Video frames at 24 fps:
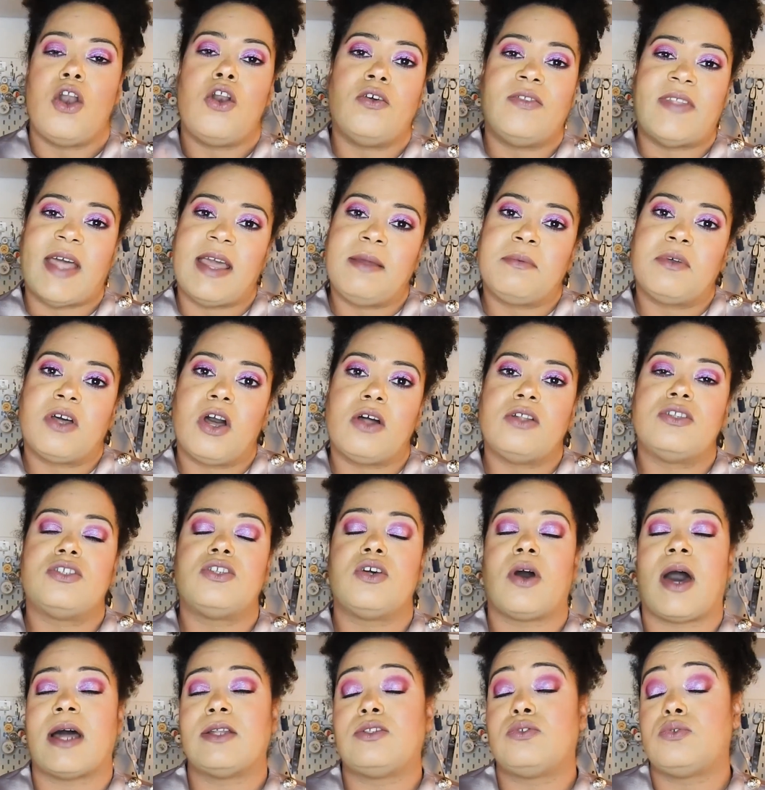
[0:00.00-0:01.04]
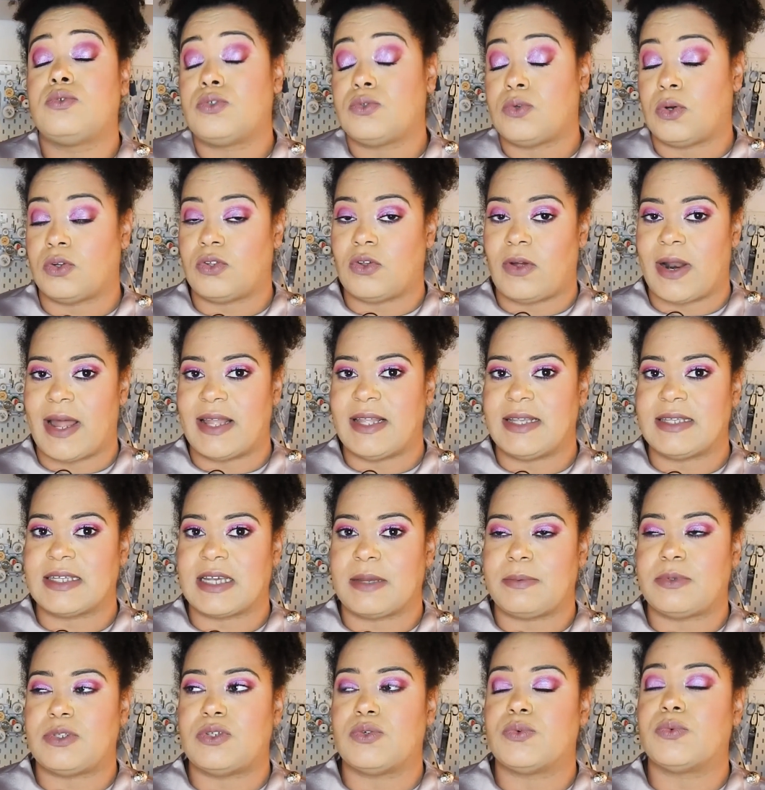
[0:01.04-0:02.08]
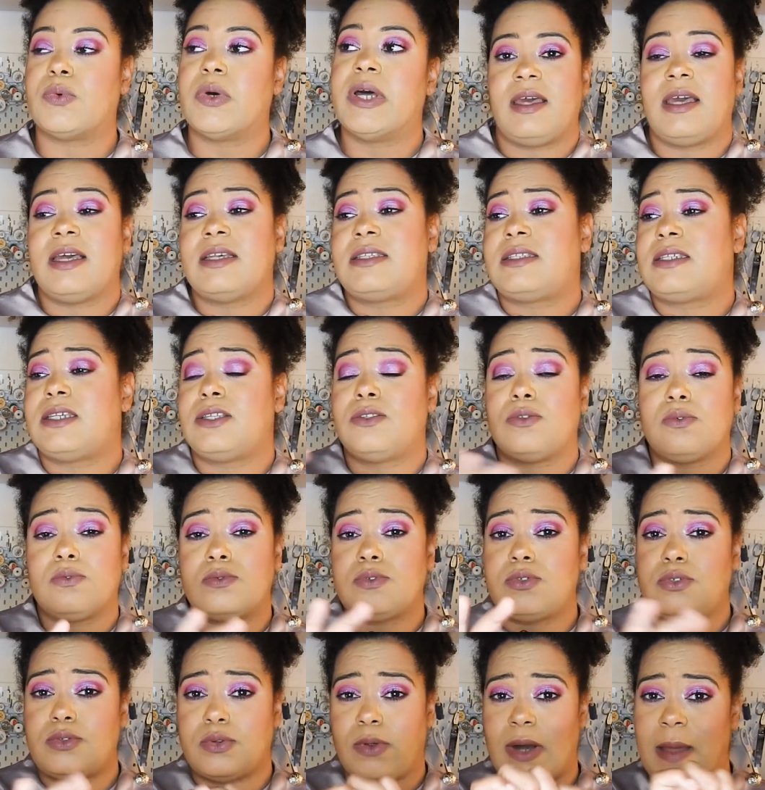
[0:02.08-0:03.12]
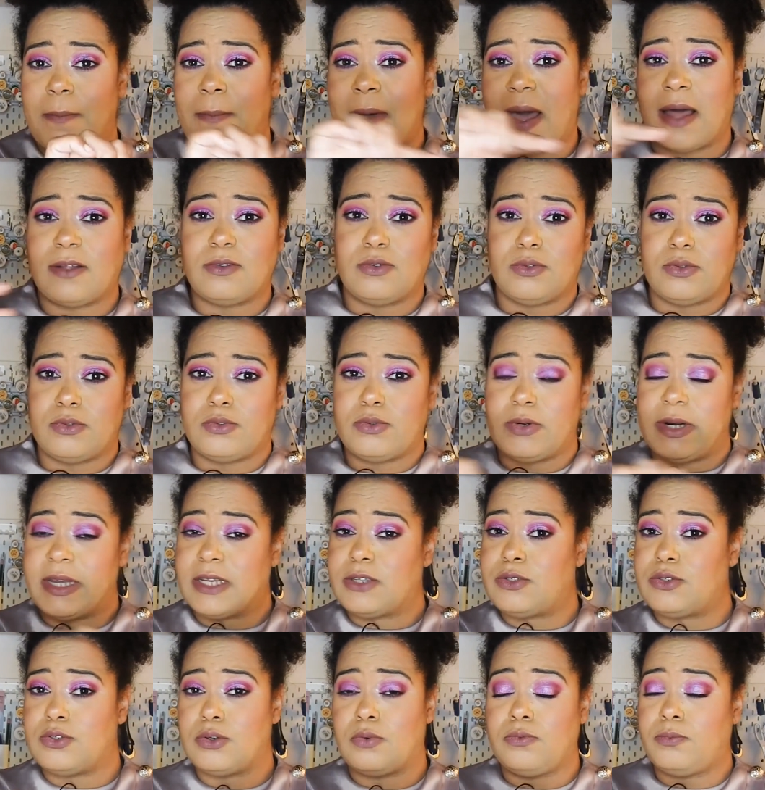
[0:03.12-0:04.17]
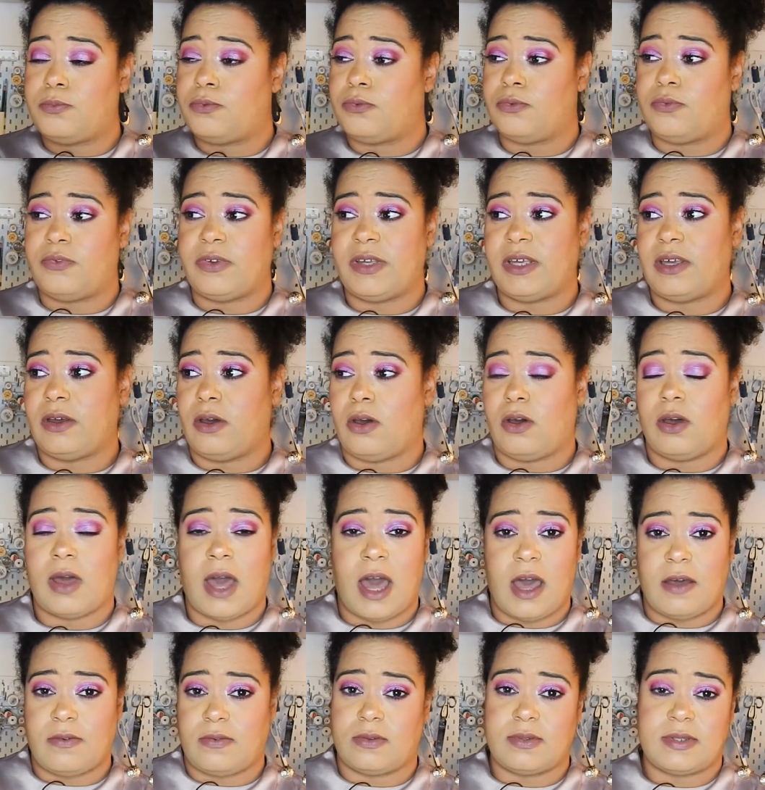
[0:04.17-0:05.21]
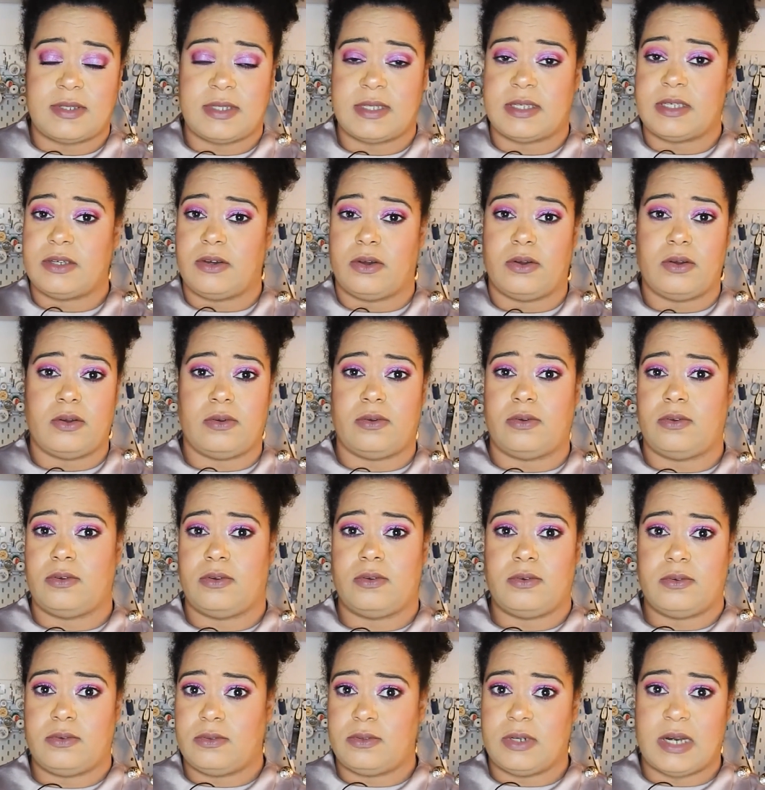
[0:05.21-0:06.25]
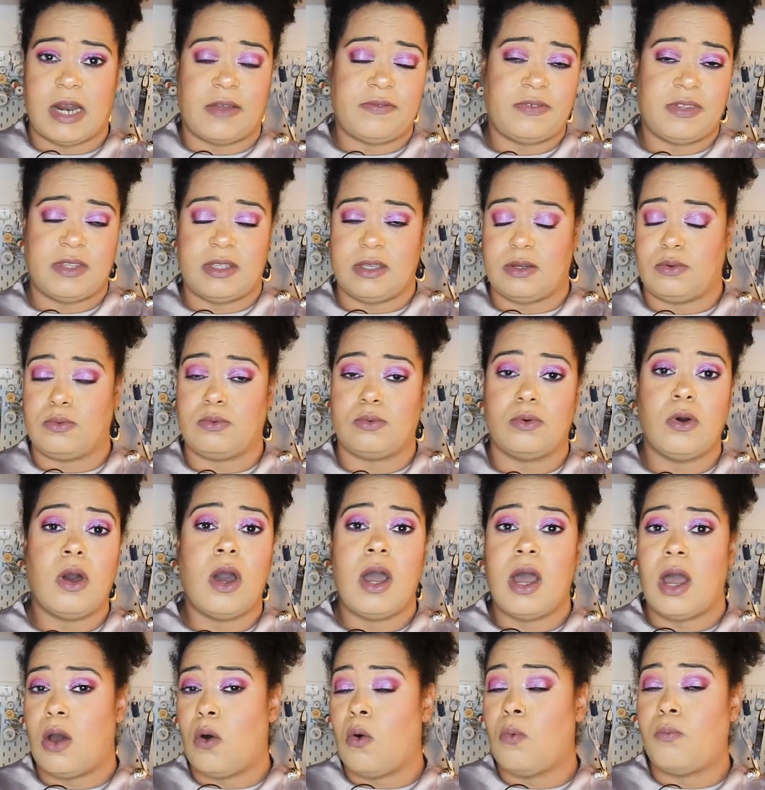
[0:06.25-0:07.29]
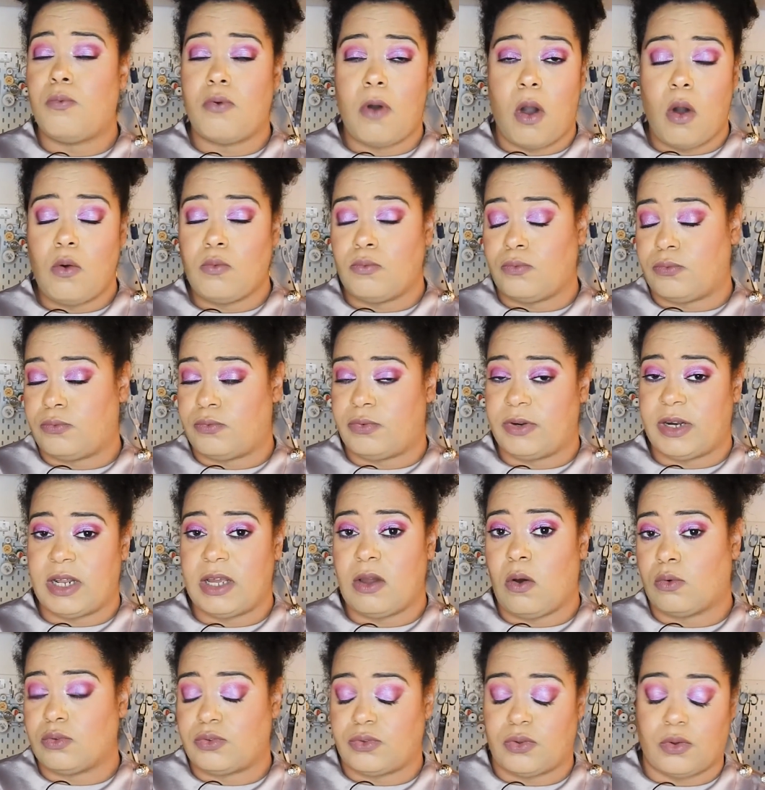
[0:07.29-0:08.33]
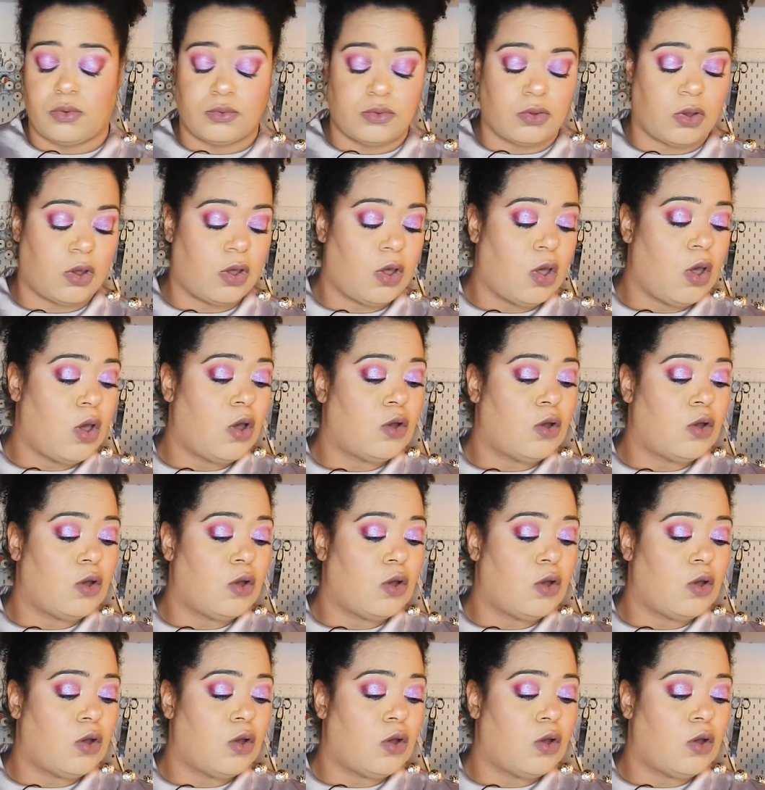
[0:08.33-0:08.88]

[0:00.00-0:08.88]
Le timecode sera toujours dans la description, et sinon sur la barre de, lecture, vous pouvez euh, avancer euh, la vidéo au point où vous voulez entendre.